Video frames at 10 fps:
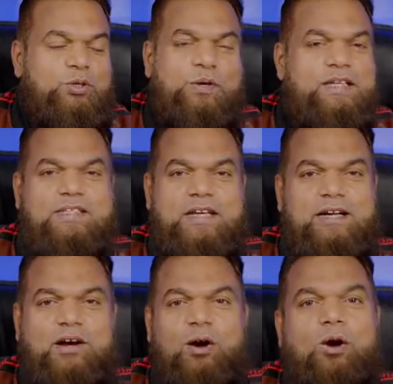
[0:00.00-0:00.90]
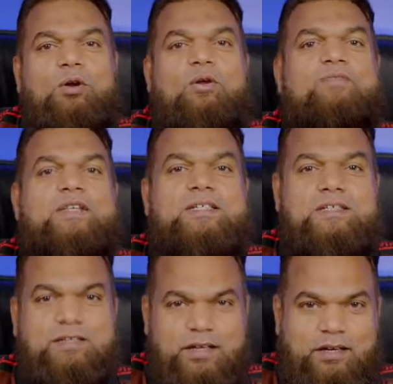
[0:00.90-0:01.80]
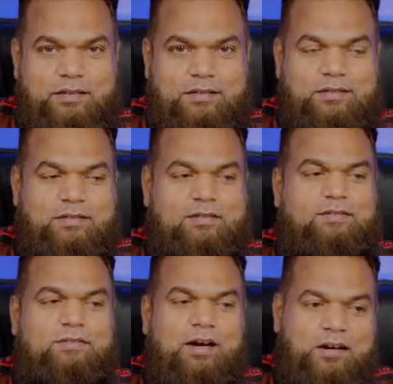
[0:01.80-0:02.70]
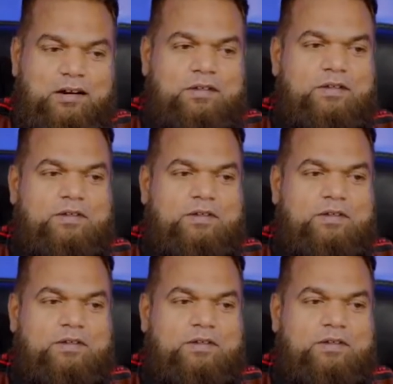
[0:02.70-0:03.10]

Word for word: यू कैन सेट ऑल ऑफ दीज थिंग्स अंडर द